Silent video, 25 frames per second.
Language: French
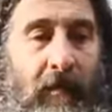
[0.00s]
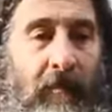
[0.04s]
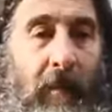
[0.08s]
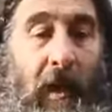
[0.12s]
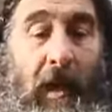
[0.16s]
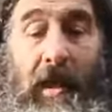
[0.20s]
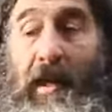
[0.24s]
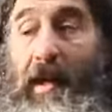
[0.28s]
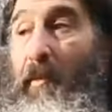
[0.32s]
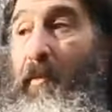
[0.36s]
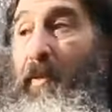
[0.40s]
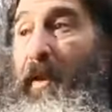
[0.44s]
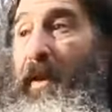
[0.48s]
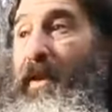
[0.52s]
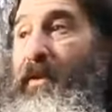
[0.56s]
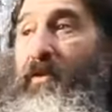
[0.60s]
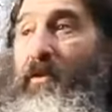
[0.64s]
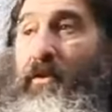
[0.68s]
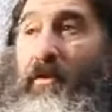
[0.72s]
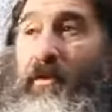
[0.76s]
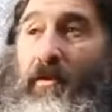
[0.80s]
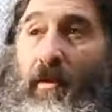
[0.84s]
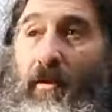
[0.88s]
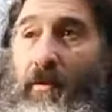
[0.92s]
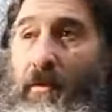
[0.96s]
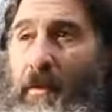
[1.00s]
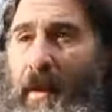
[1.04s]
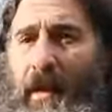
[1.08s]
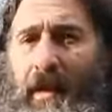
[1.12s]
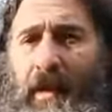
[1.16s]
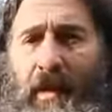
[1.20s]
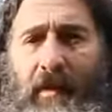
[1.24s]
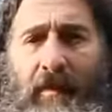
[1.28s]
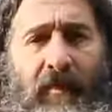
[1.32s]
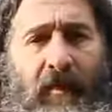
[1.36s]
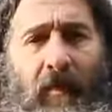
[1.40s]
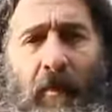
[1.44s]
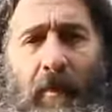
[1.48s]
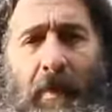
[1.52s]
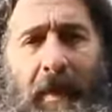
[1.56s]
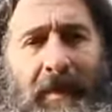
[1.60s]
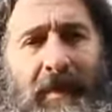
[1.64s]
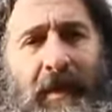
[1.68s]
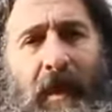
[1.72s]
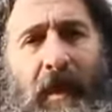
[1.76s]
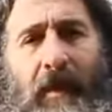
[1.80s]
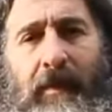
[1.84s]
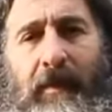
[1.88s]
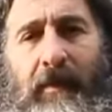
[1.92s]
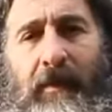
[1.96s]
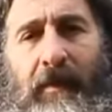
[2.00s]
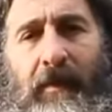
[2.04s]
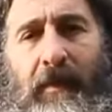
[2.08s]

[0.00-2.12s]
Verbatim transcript: bah, il y a plein d'autres humains qui font pas ça.